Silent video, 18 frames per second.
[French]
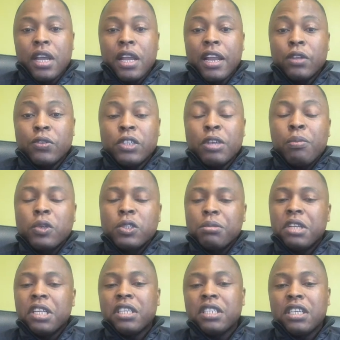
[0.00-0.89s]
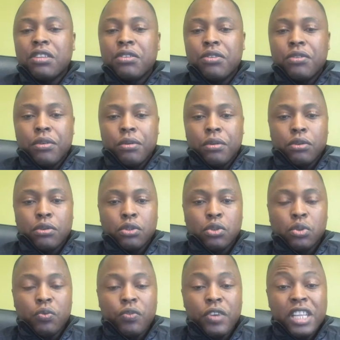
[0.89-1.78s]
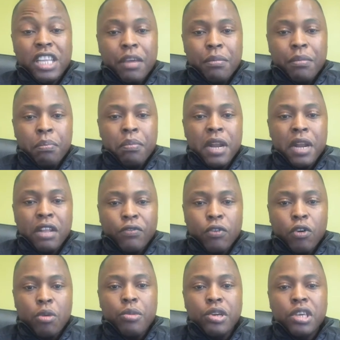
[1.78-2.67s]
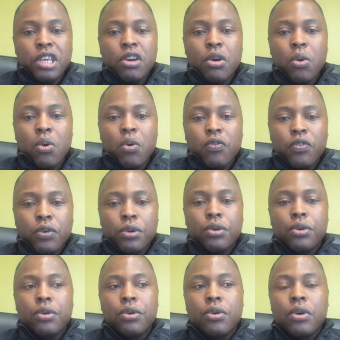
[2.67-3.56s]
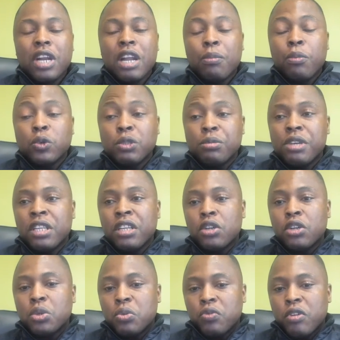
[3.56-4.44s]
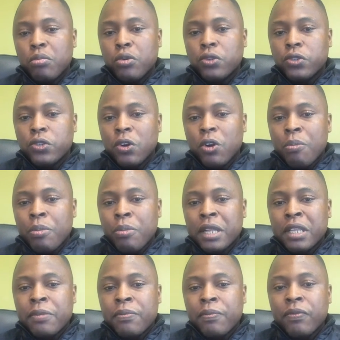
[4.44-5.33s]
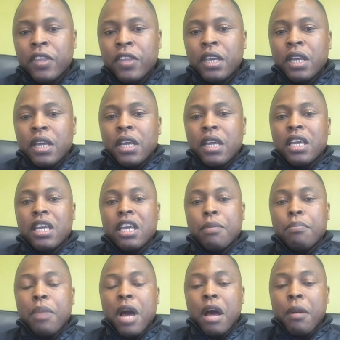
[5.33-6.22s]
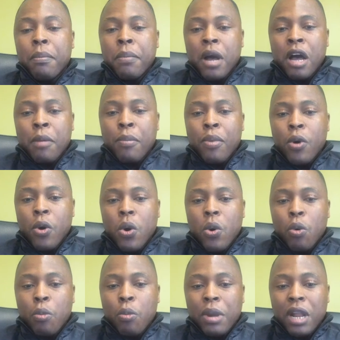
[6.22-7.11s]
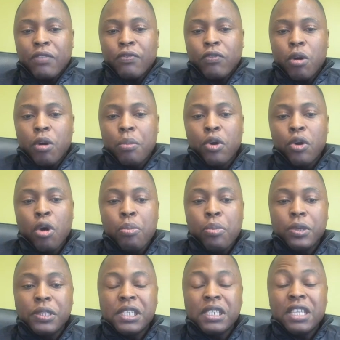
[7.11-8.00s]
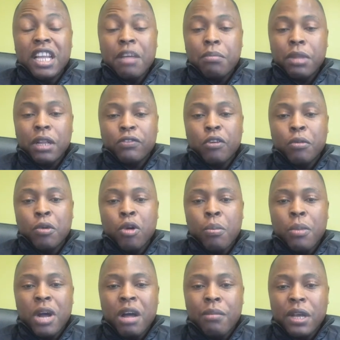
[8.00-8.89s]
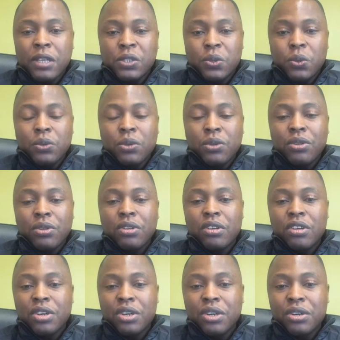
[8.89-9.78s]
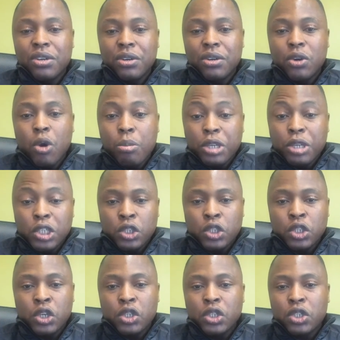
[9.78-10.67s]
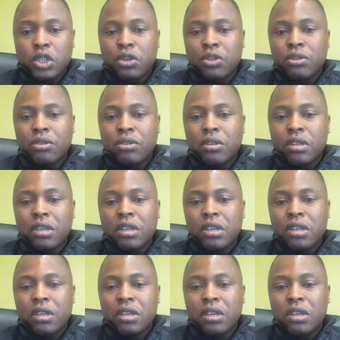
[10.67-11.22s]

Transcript: La deuxième possibilité, c'est de trouver des plateformes qui offrent la possibilité de trouver plusieurs compagnies. Et par, par rapport aux plateformes, on peut citer les plateformes comme Amazon, euh, Commission Junction,